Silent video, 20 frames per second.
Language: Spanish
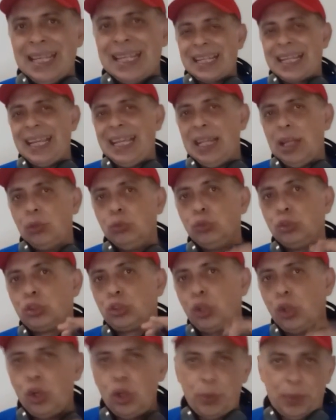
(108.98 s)
Queda un
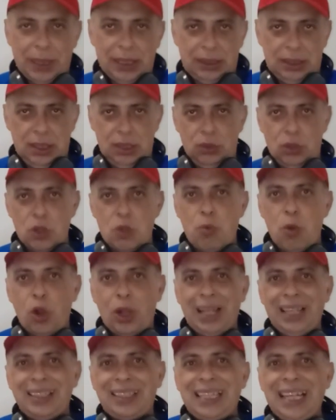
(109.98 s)
solo partido y
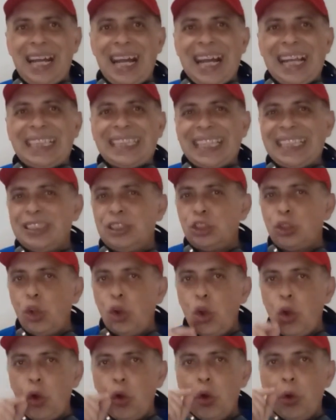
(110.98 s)
Boca está a tan
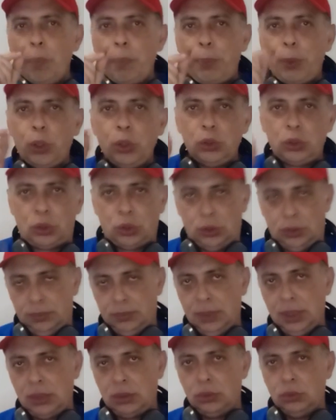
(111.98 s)
solo un punto
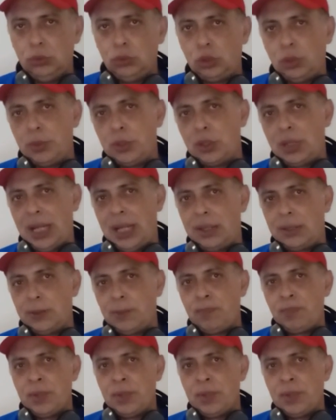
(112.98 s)
del conjunto millonario.